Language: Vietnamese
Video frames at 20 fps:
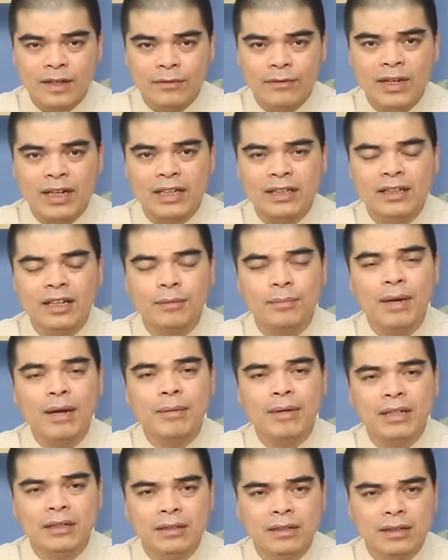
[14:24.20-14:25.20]
Và cái thờ
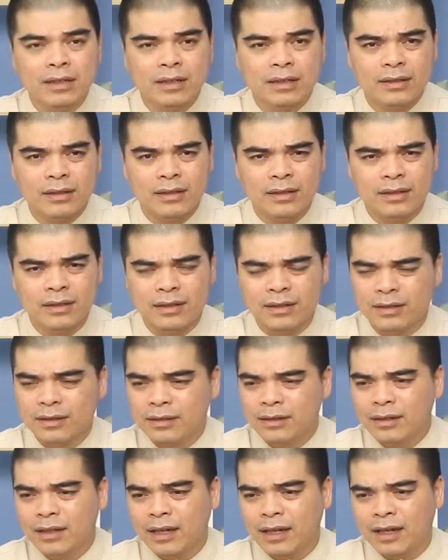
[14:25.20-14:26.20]
ba bát hương ấy thì
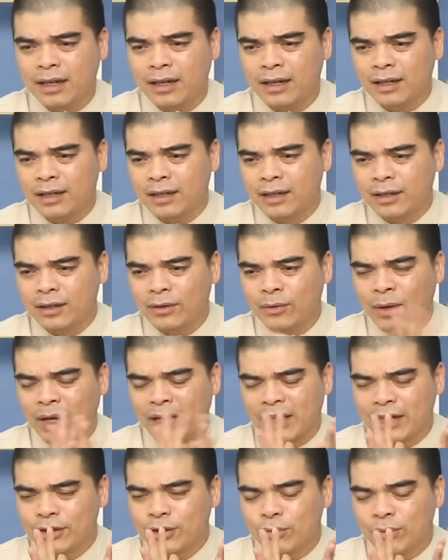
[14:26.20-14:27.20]
tức là
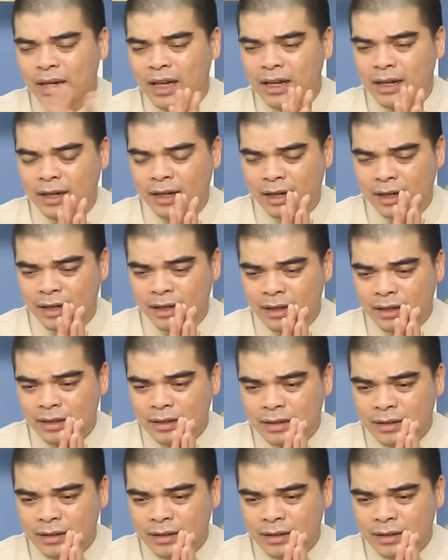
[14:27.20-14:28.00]
ngoài cái tục lệ là